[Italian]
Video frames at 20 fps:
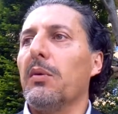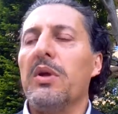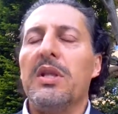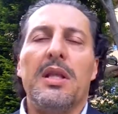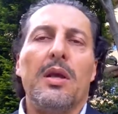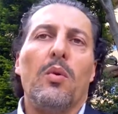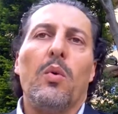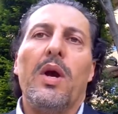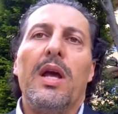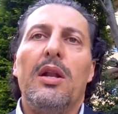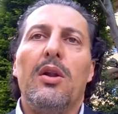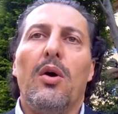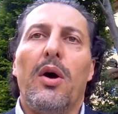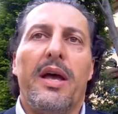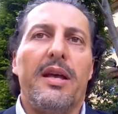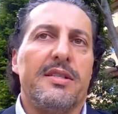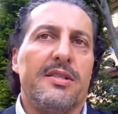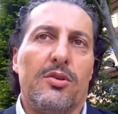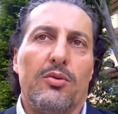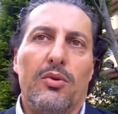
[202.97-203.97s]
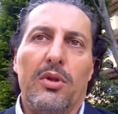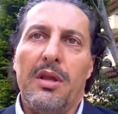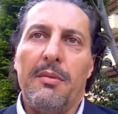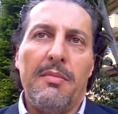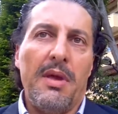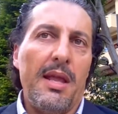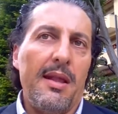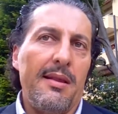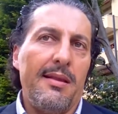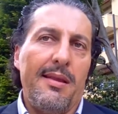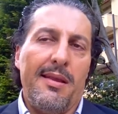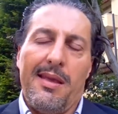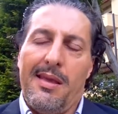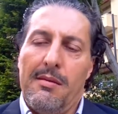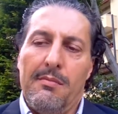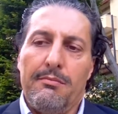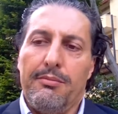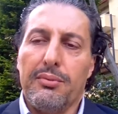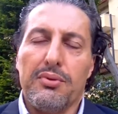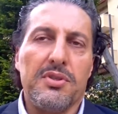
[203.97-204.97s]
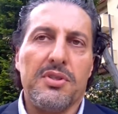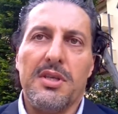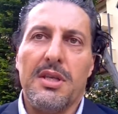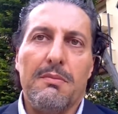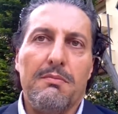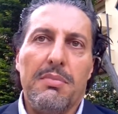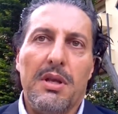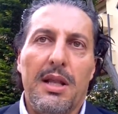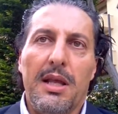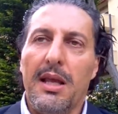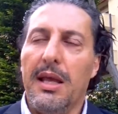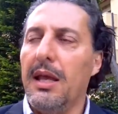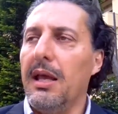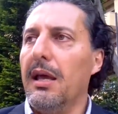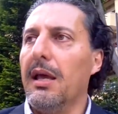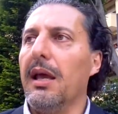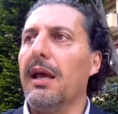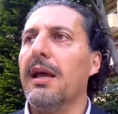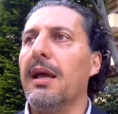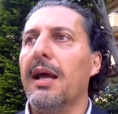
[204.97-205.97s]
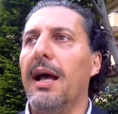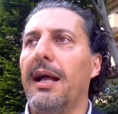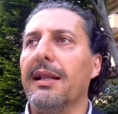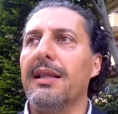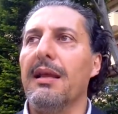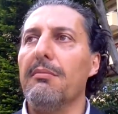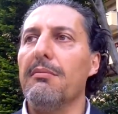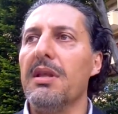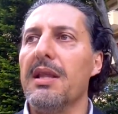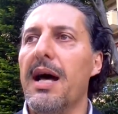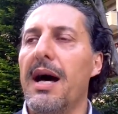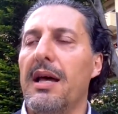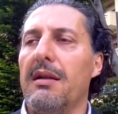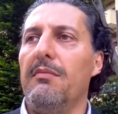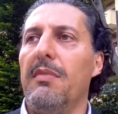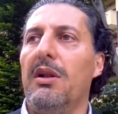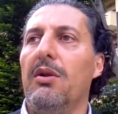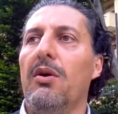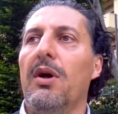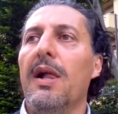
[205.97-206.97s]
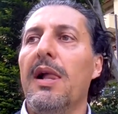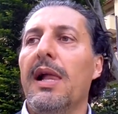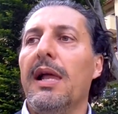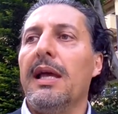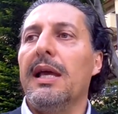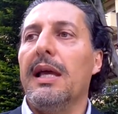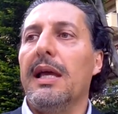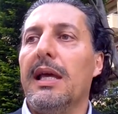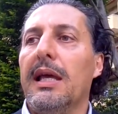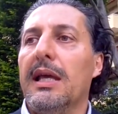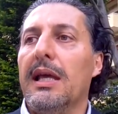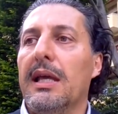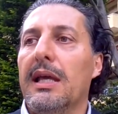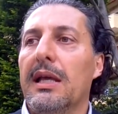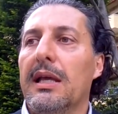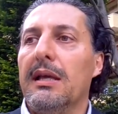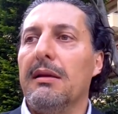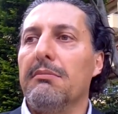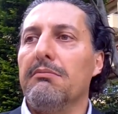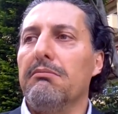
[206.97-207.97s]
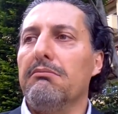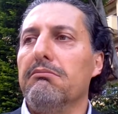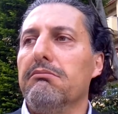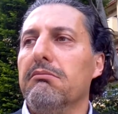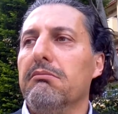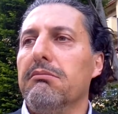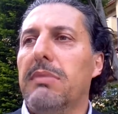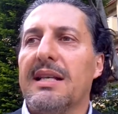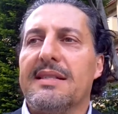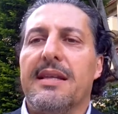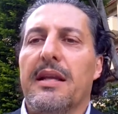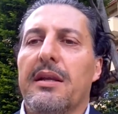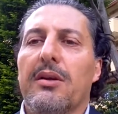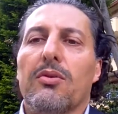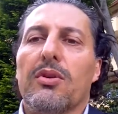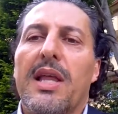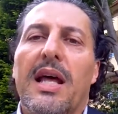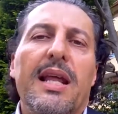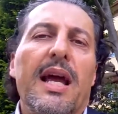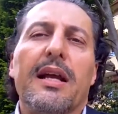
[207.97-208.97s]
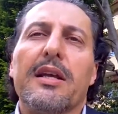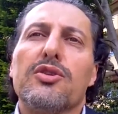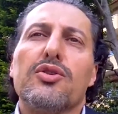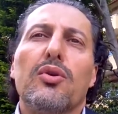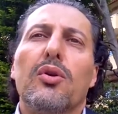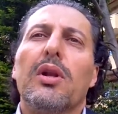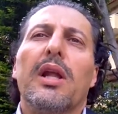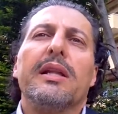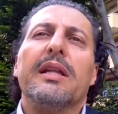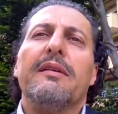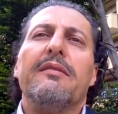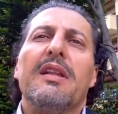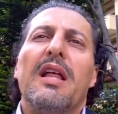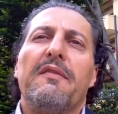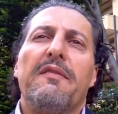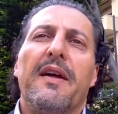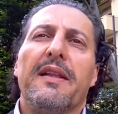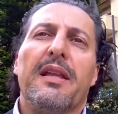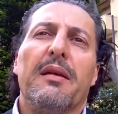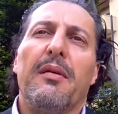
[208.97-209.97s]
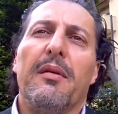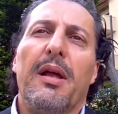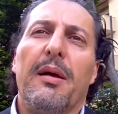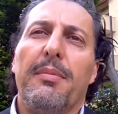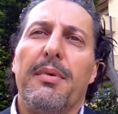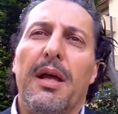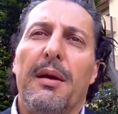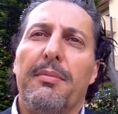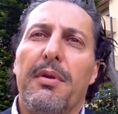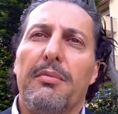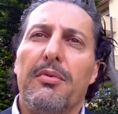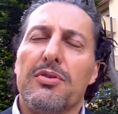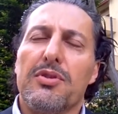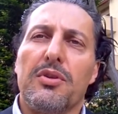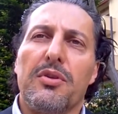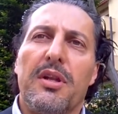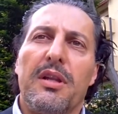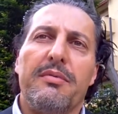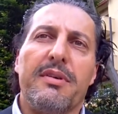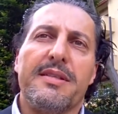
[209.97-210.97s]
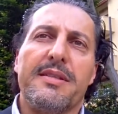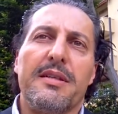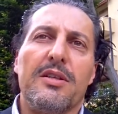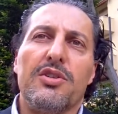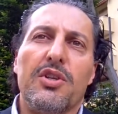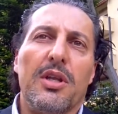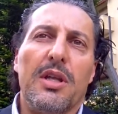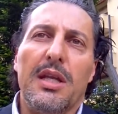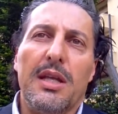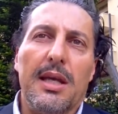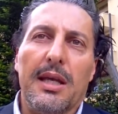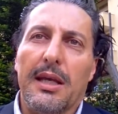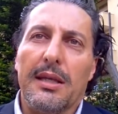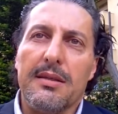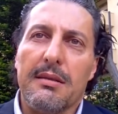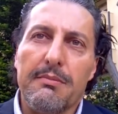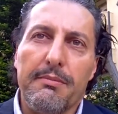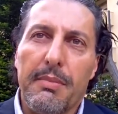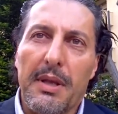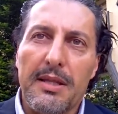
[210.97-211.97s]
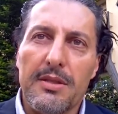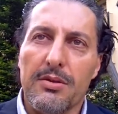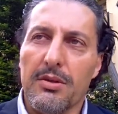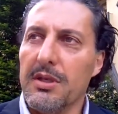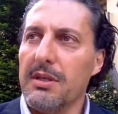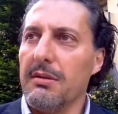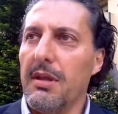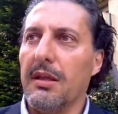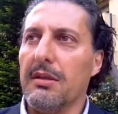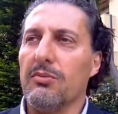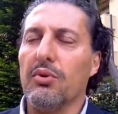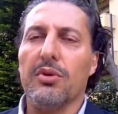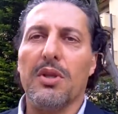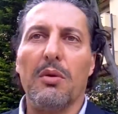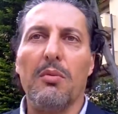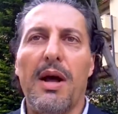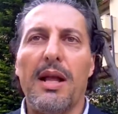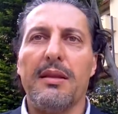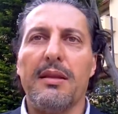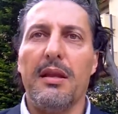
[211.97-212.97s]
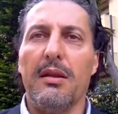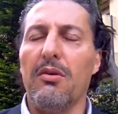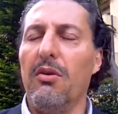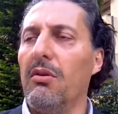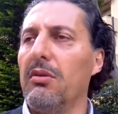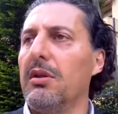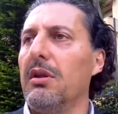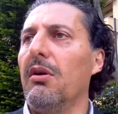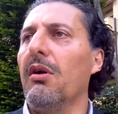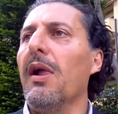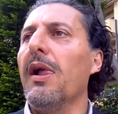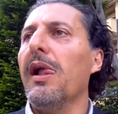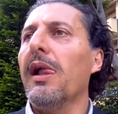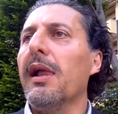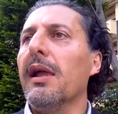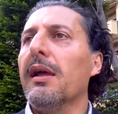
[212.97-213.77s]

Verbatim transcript: Quindi quello è assolutamente impossibile addebitarmelo. E basta ricordare anche solo l'attività fatta a, a proposito delle pasticcerie, che penso che eh, tutti quanti ricordino.